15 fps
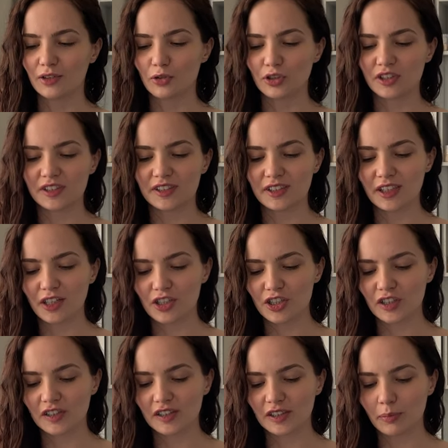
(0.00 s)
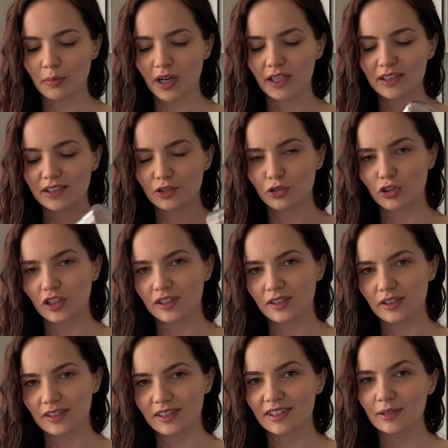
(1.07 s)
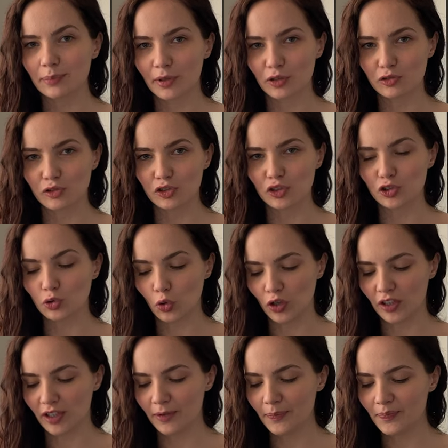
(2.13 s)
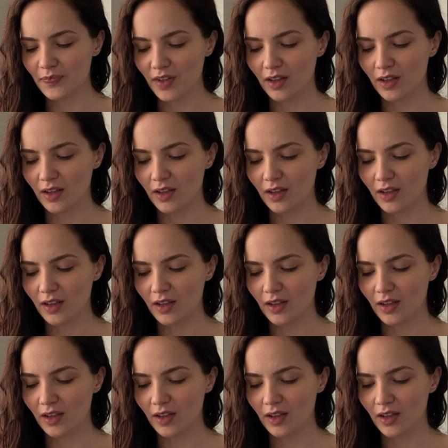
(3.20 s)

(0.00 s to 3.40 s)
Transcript: то есть крышка снимается, туда засыпаются зерна,